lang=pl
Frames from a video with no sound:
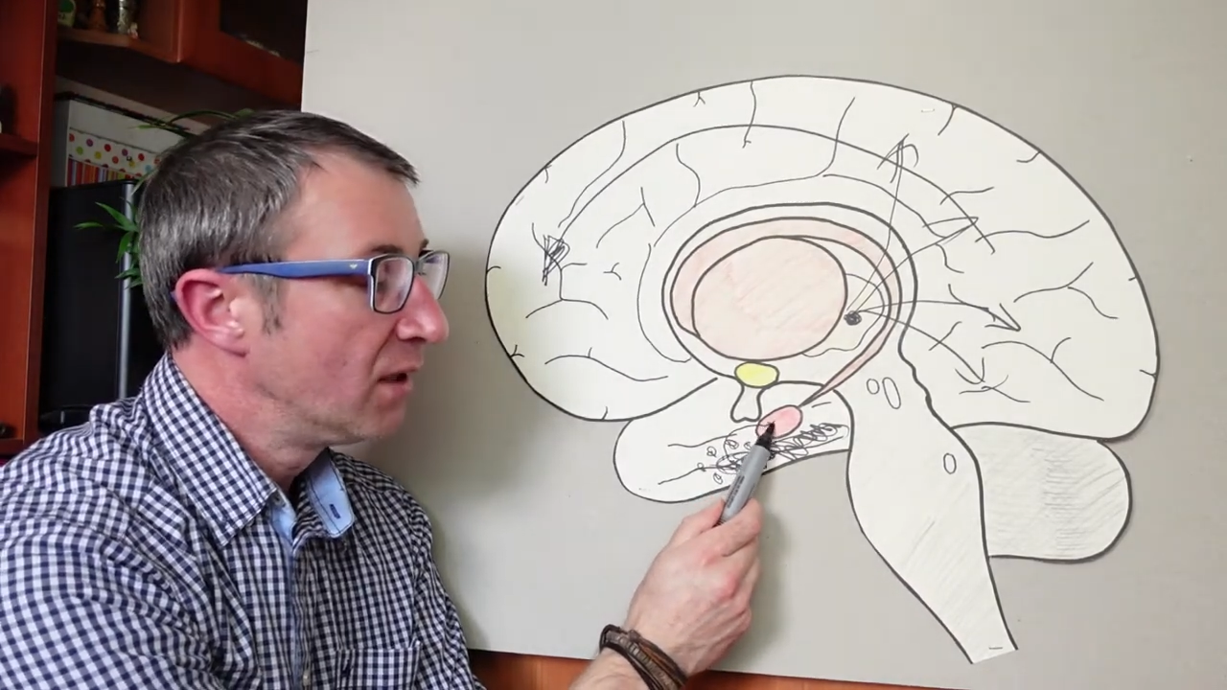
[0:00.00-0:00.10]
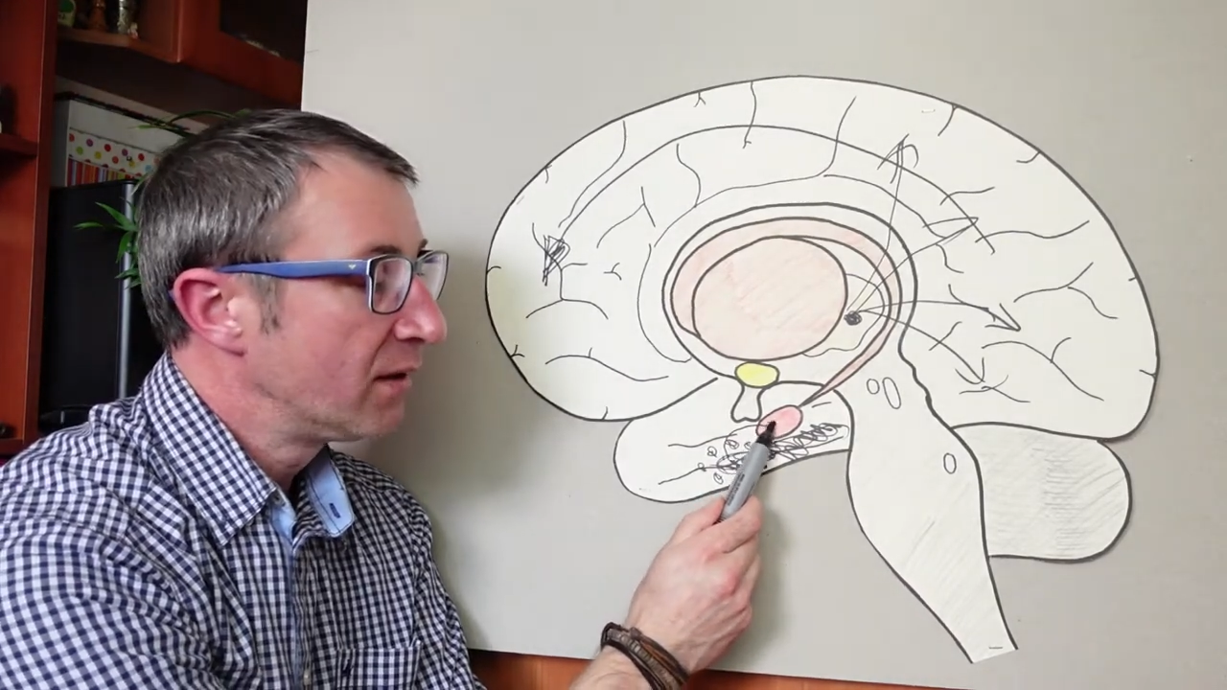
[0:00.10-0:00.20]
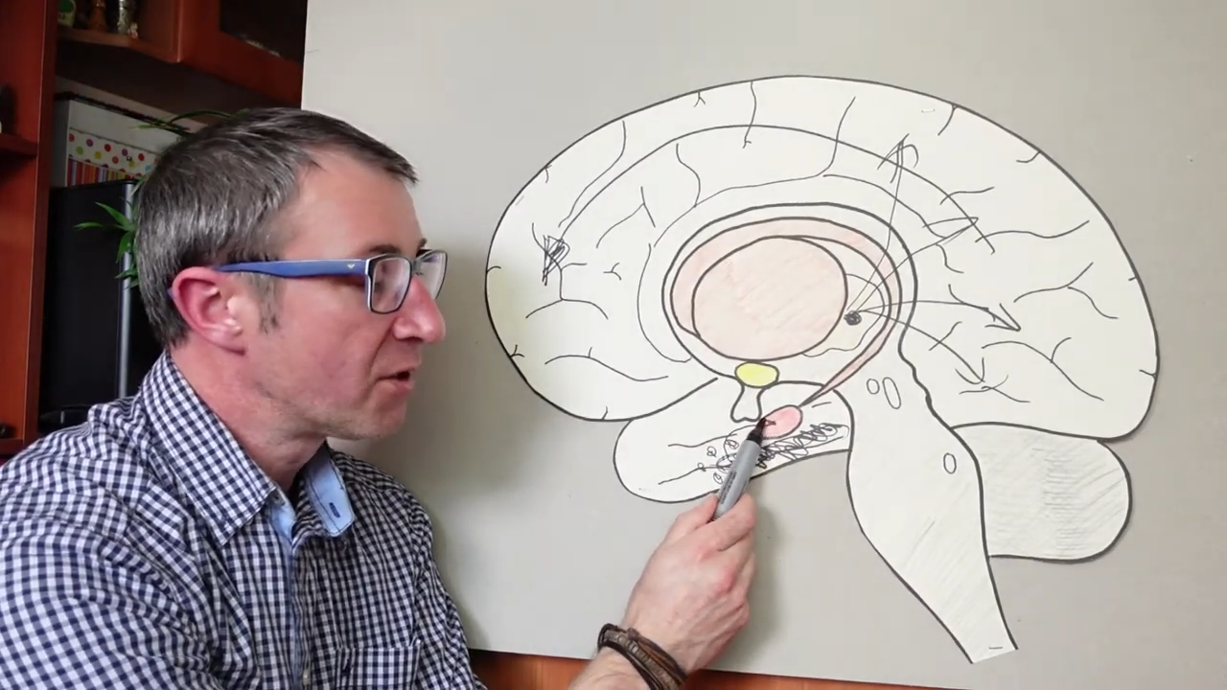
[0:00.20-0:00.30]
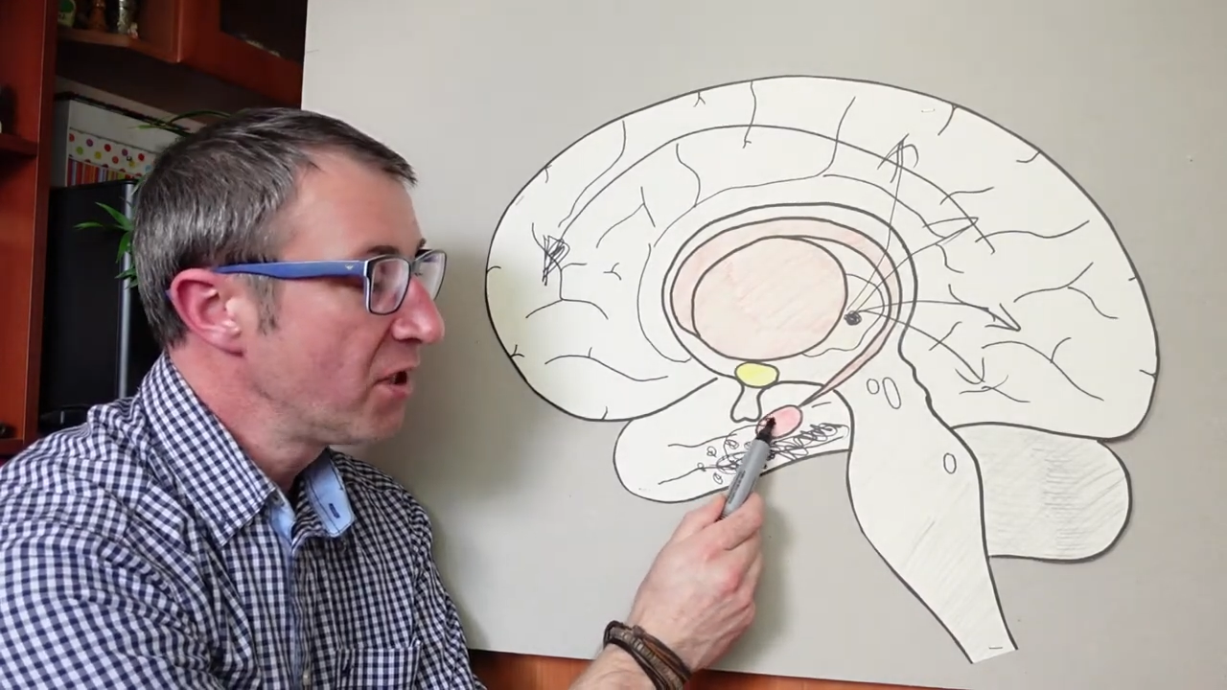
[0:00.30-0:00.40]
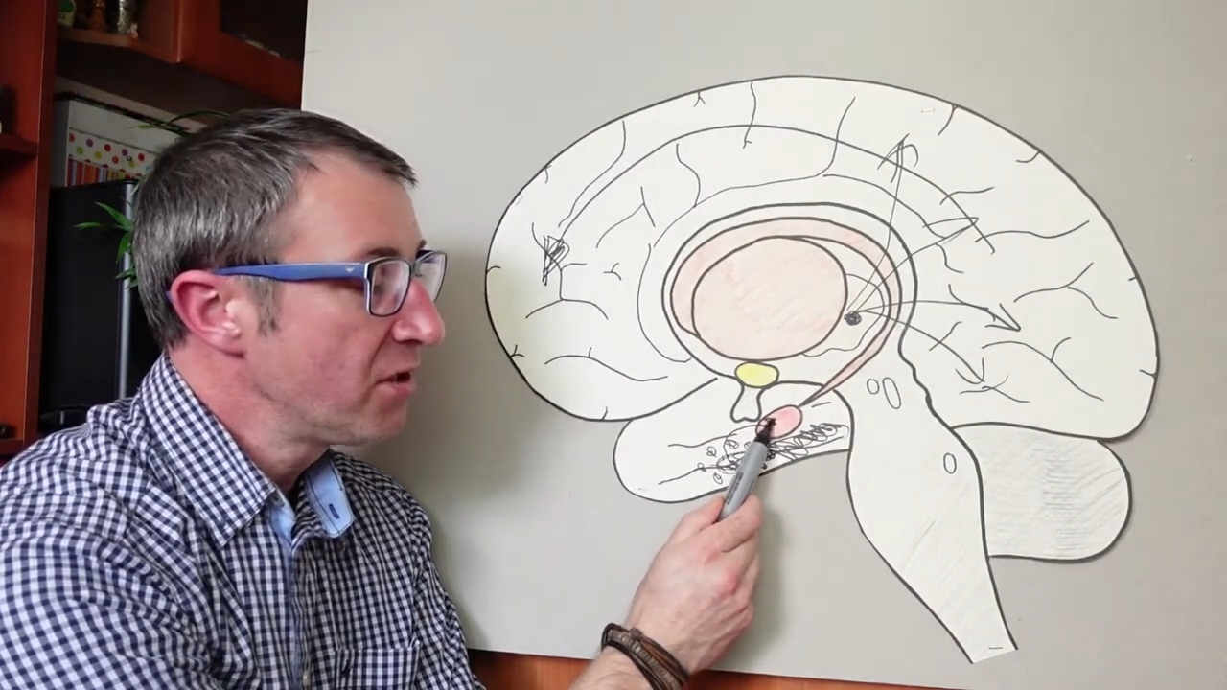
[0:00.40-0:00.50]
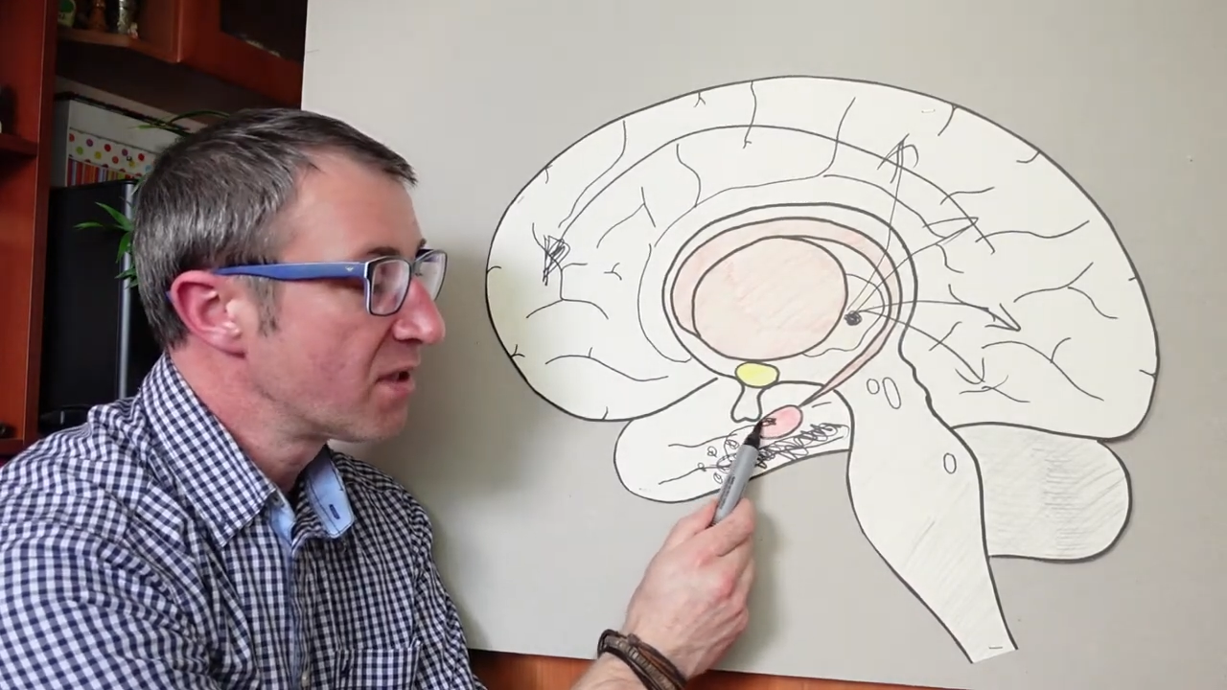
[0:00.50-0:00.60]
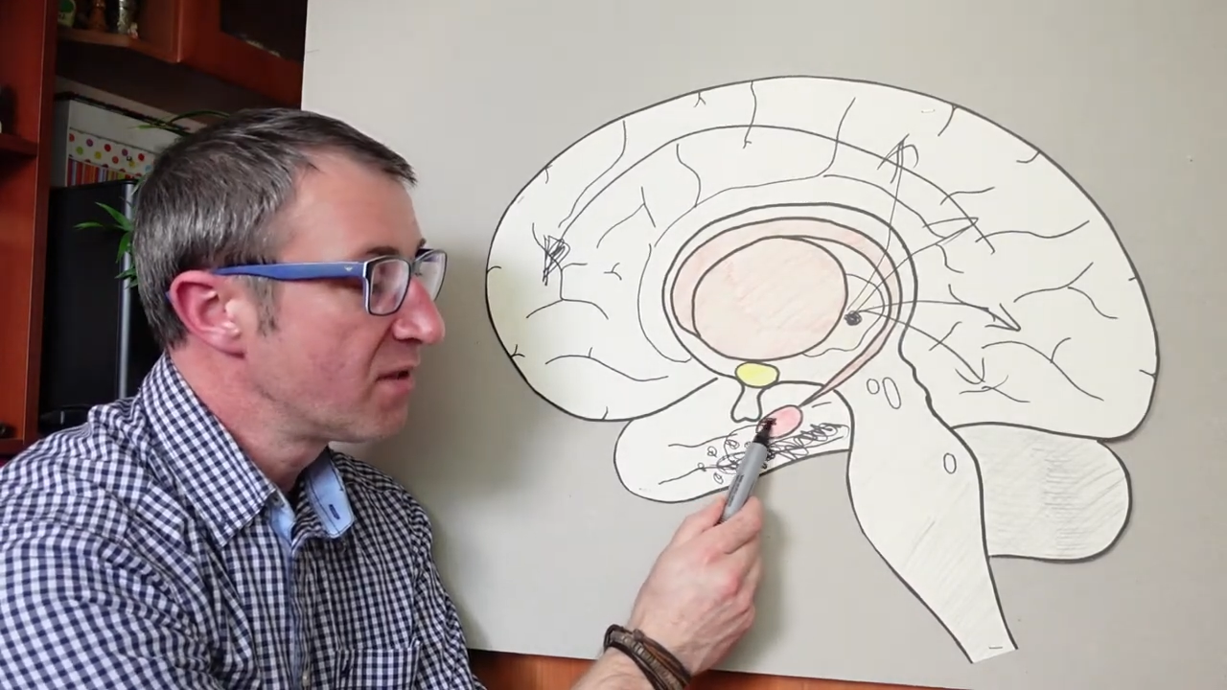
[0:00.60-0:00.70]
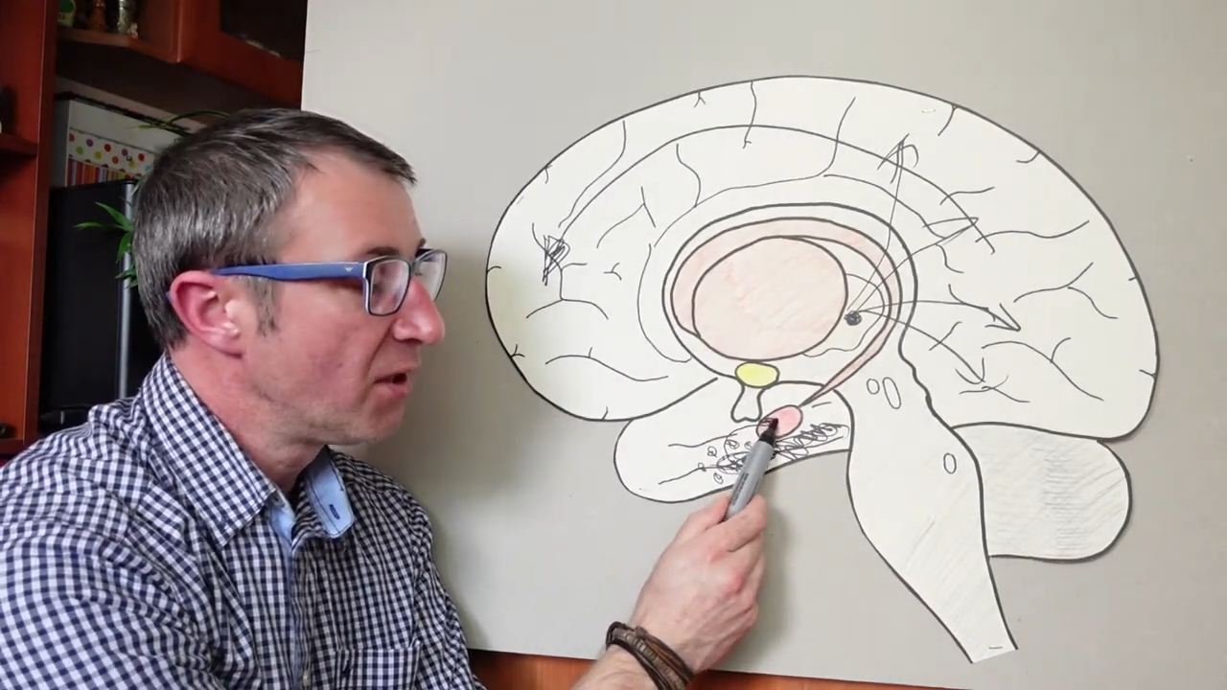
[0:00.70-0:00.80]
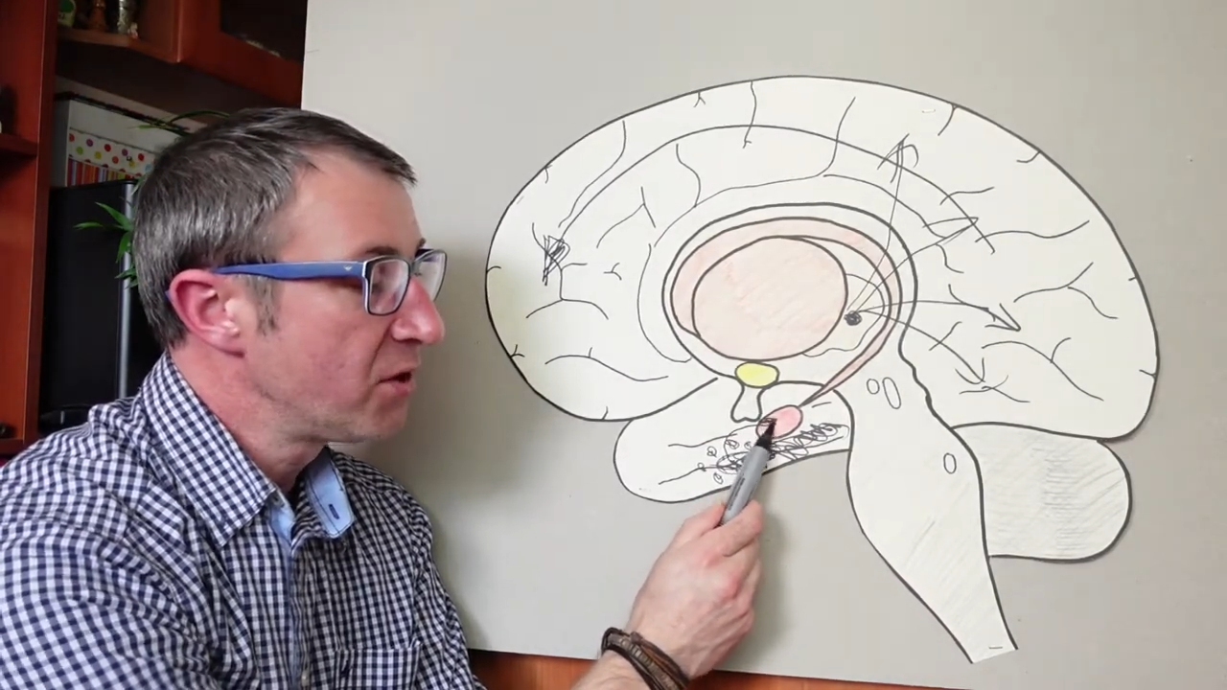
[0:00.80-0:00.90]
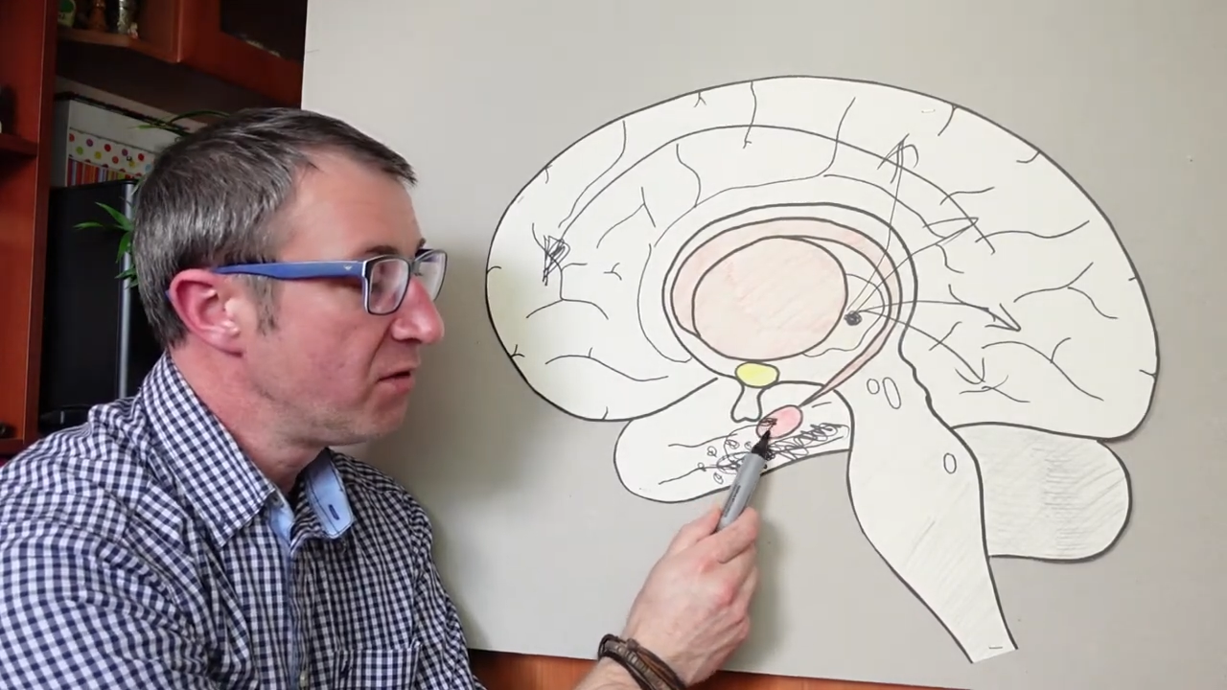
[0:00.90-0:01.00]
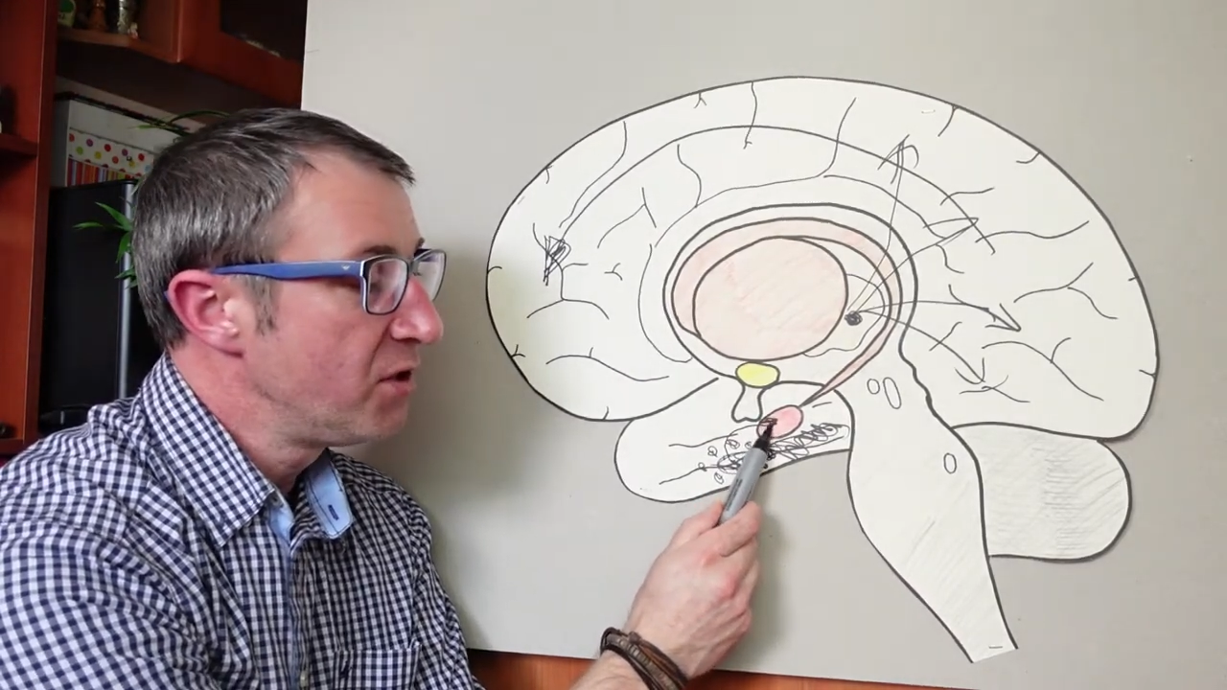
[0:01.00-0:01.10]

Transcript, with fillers: ta część nazywa się